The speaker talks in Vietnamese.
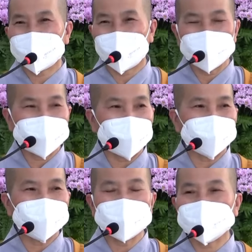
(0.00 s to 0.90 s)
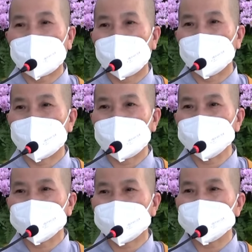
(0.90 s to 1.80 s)
hỏi khắp nơi tòng
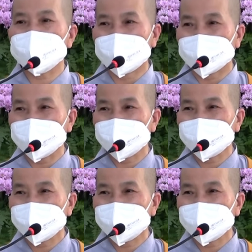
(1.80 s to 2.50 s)
lâm tự viện,